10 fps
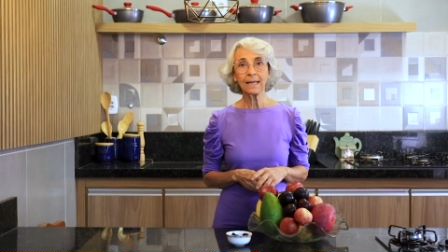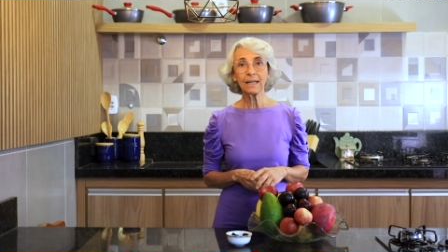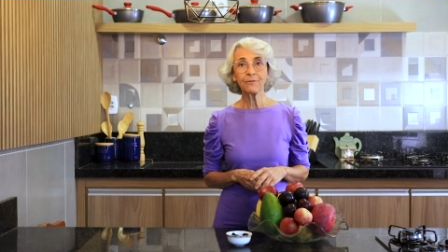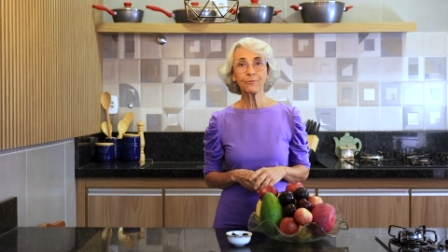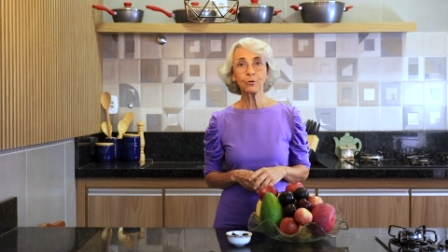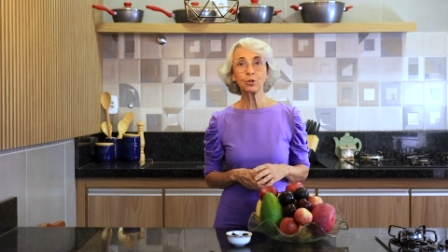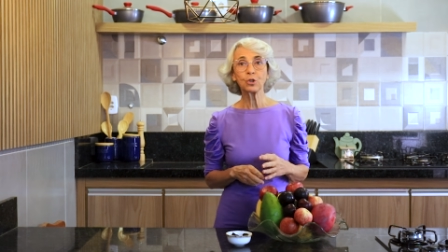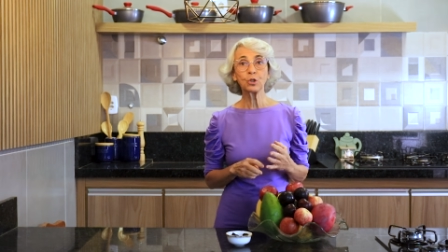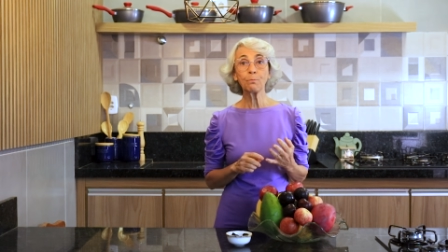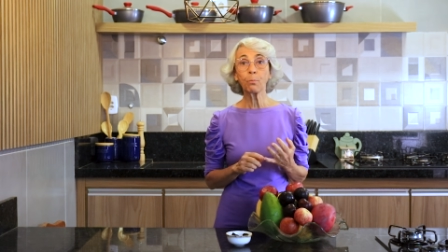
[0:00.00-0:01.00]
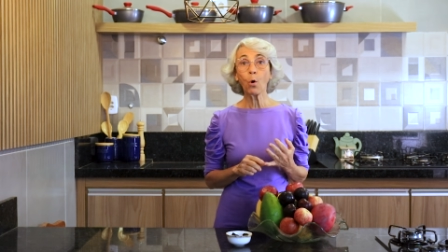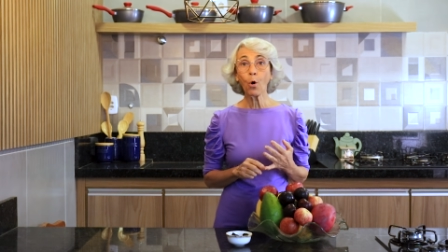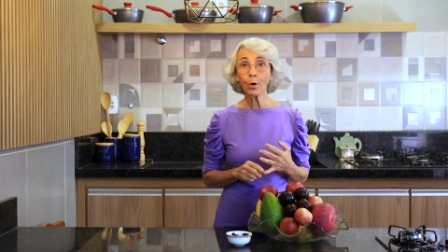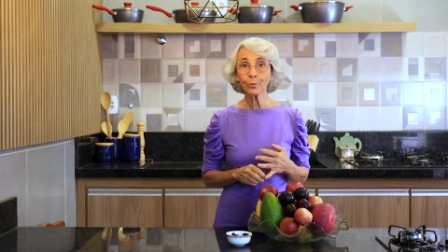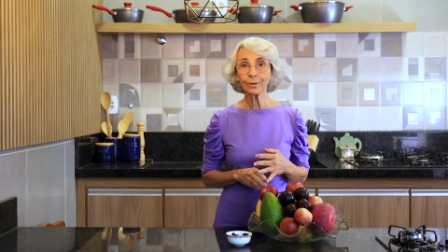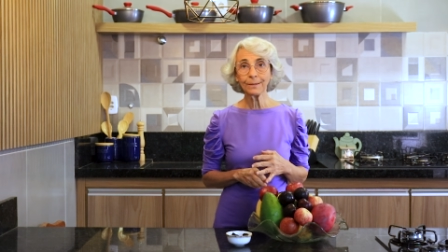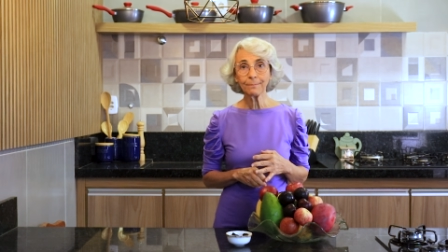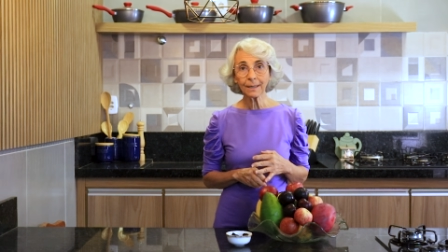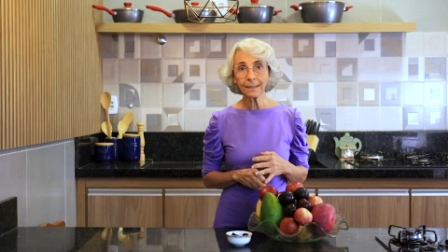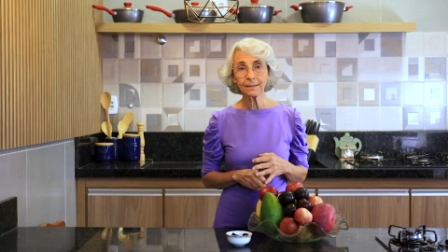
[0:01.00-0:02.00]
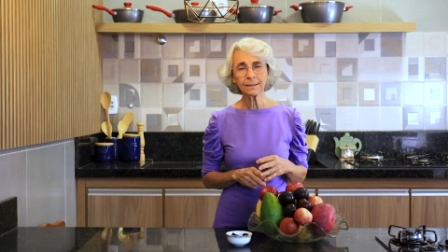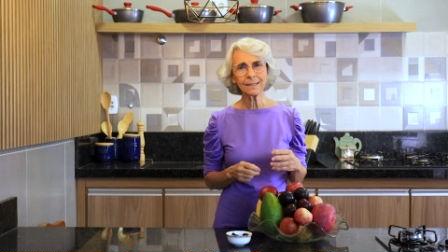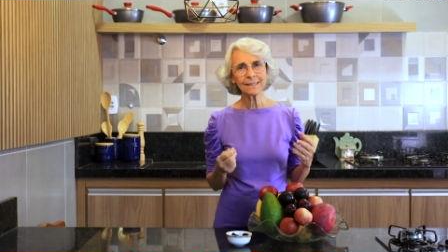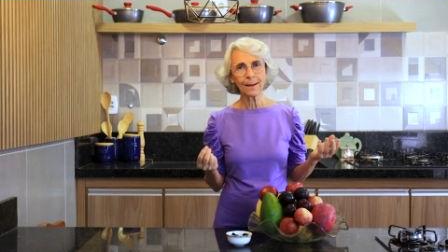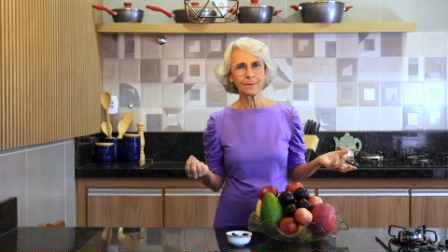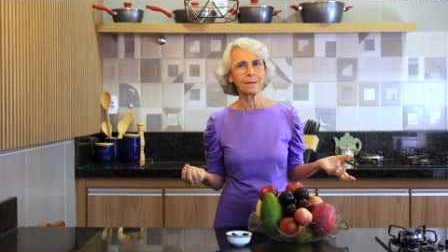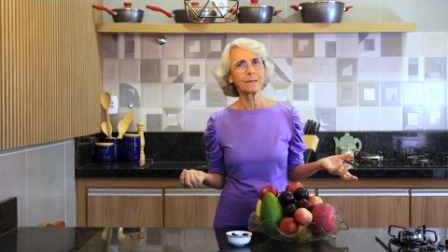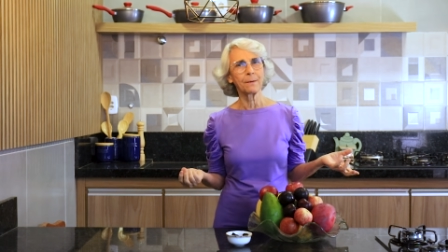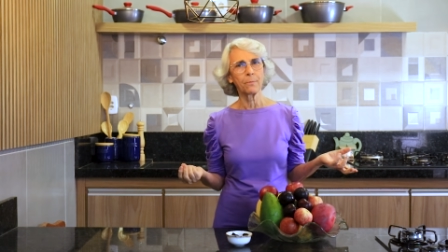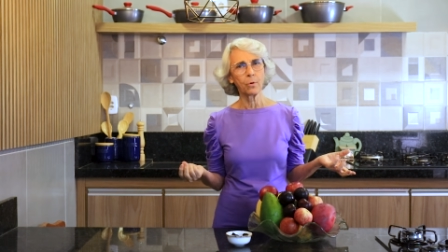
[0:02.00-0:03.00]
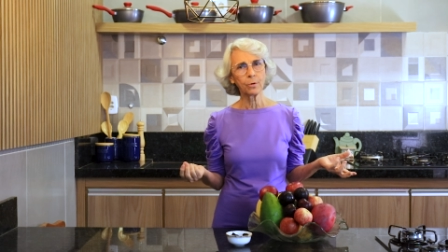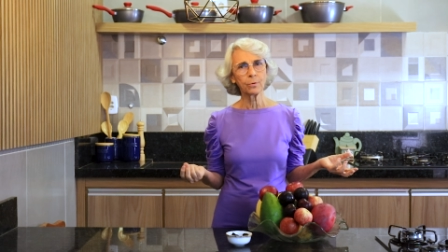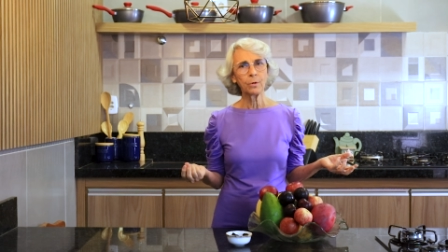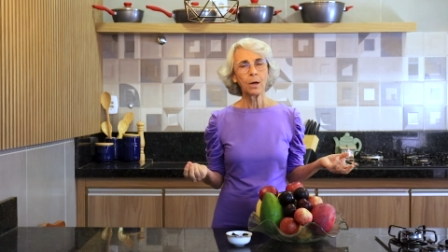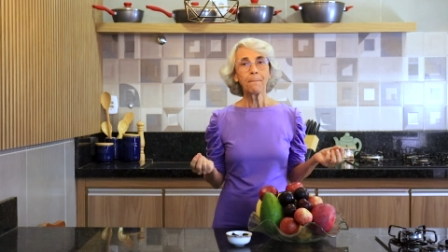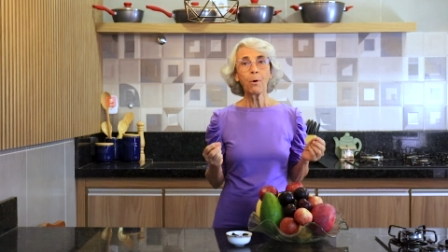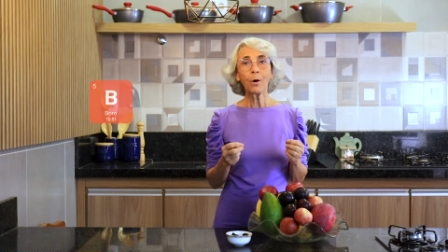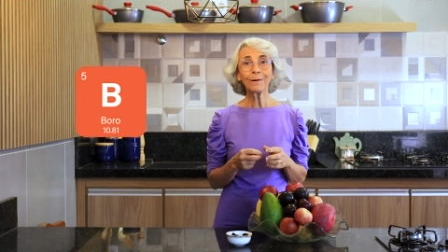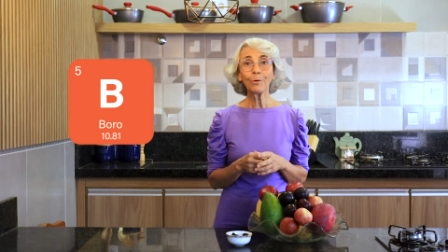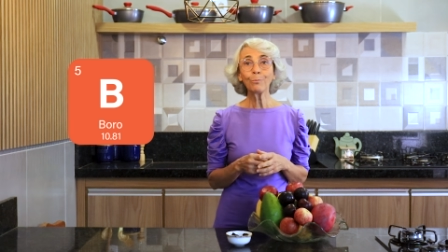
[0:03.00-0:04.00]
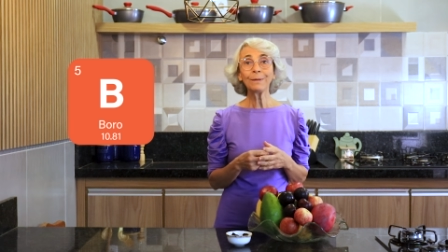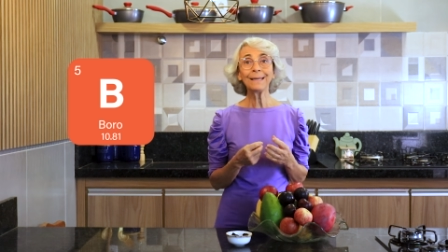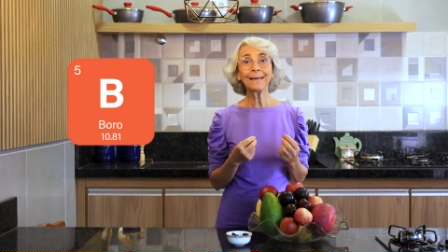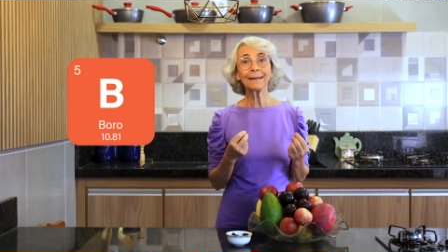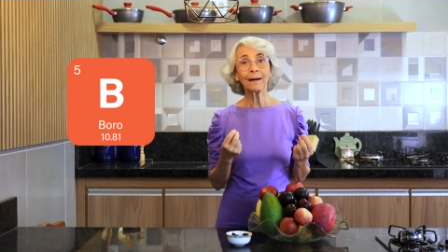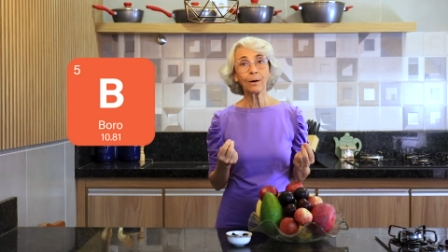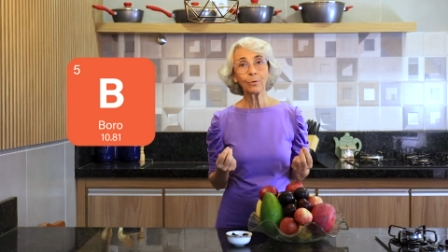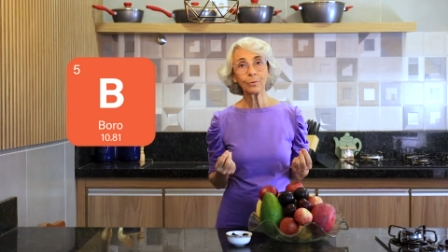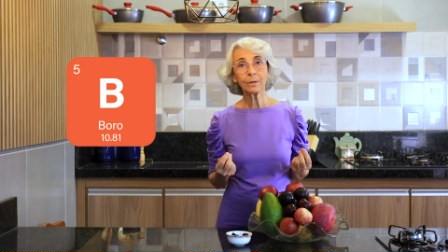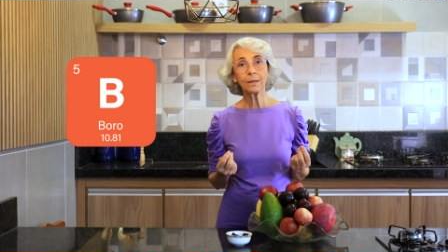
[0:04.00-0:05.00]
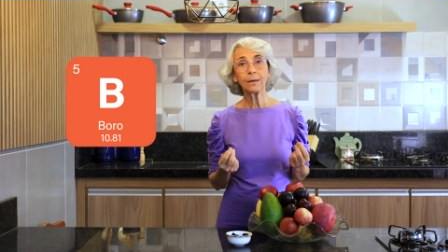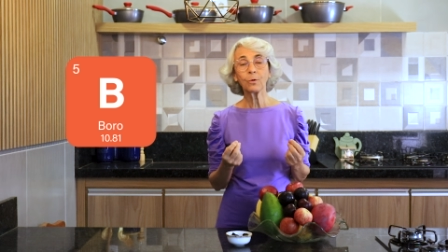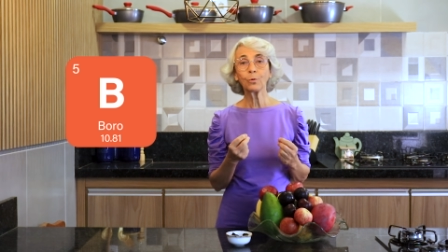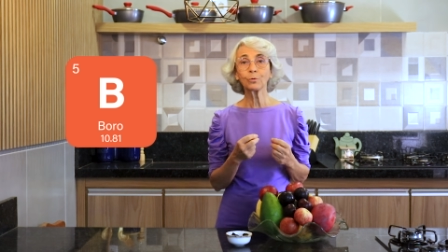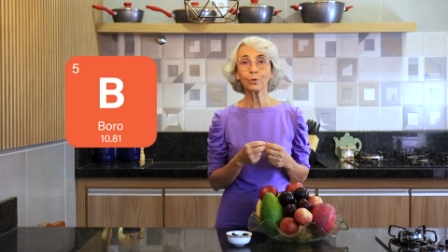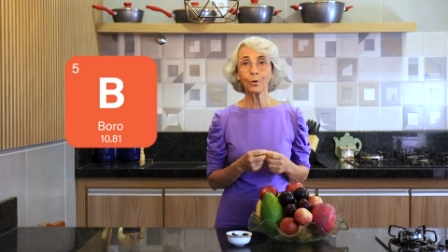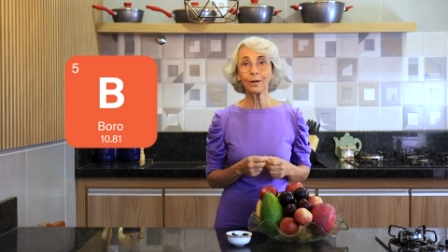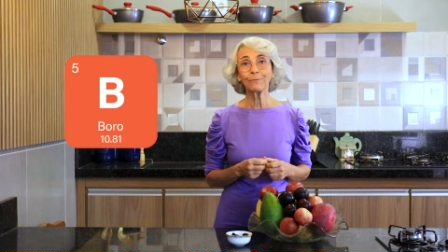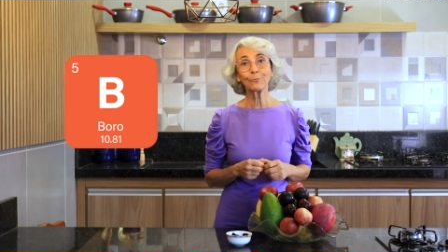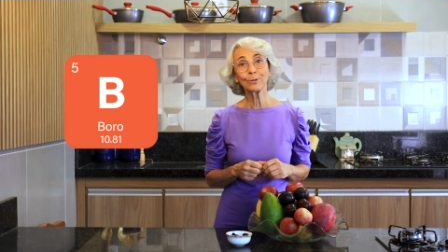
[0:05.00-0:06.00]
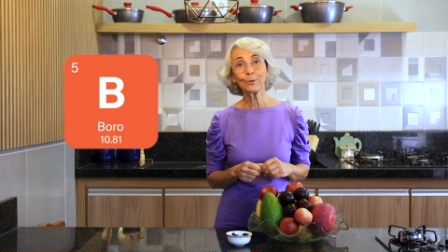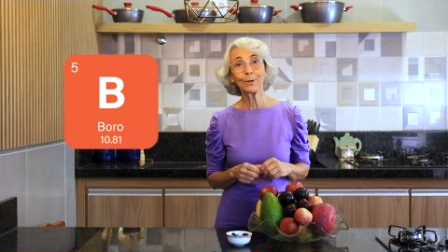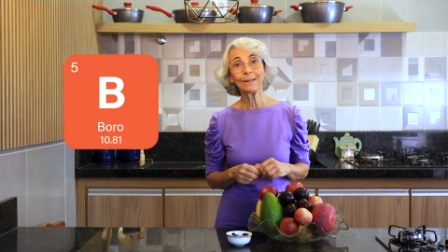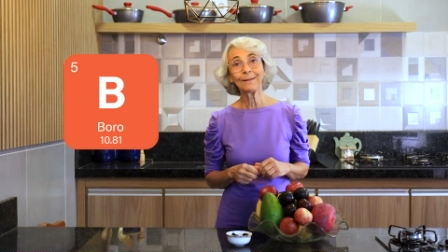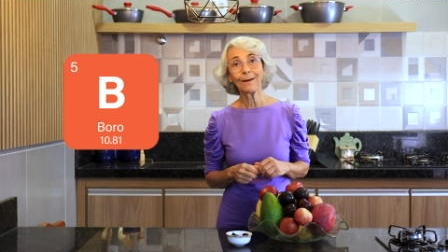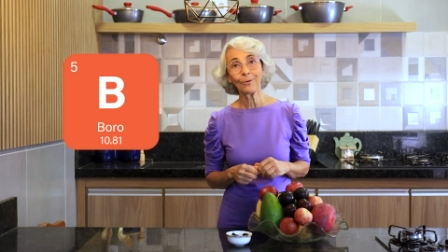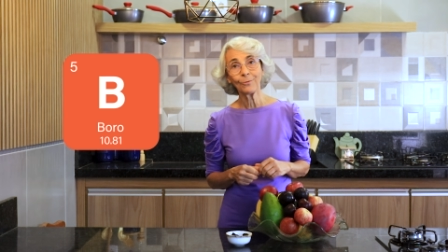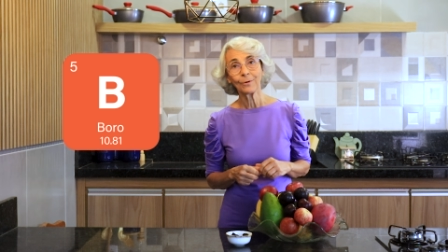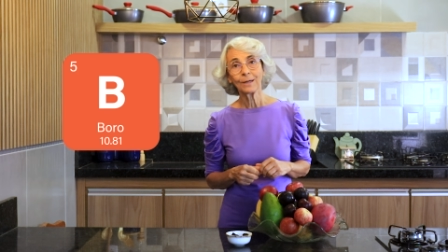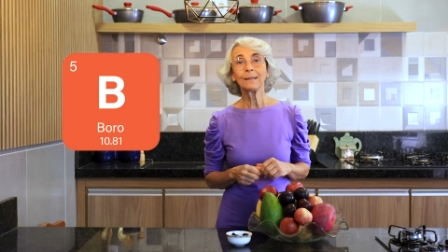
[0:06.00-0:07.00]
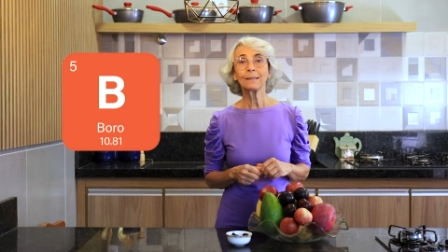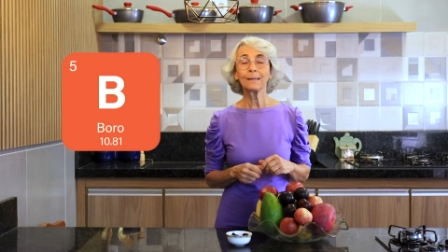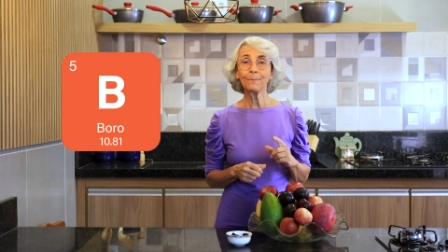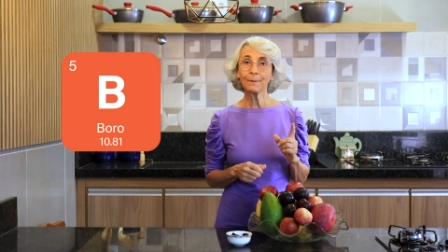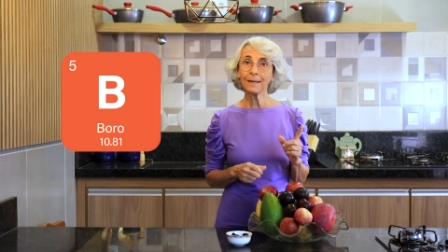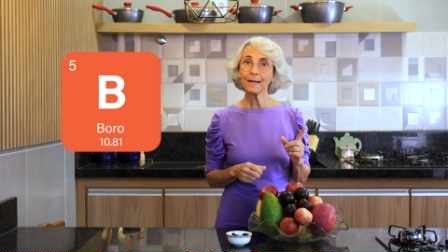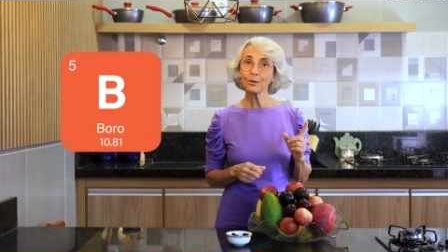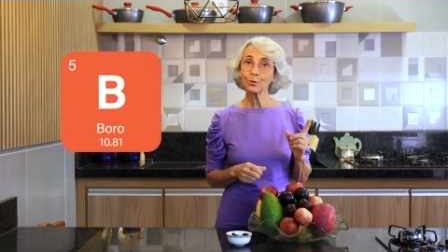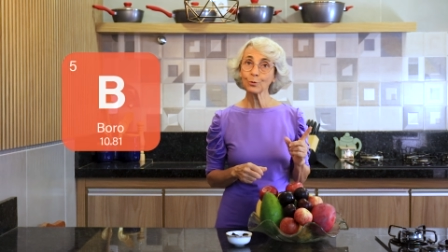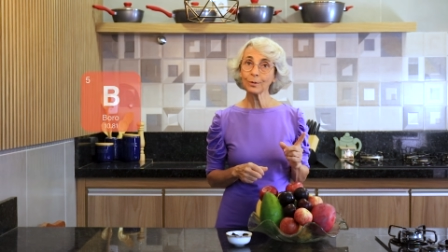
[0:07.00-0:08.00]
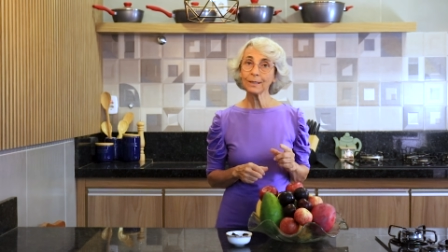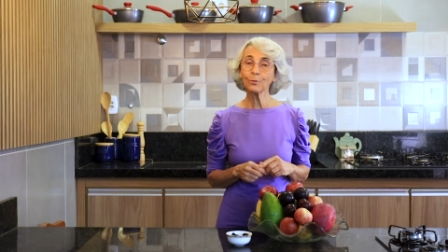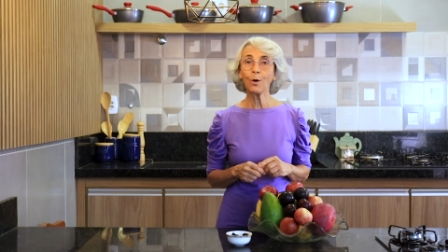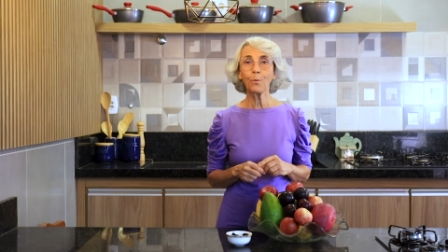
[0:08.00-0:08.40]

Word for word: ela é fonte de boro também. Você sabe o que é boro? Boro é um mineral que controla a função renal e também ajuda no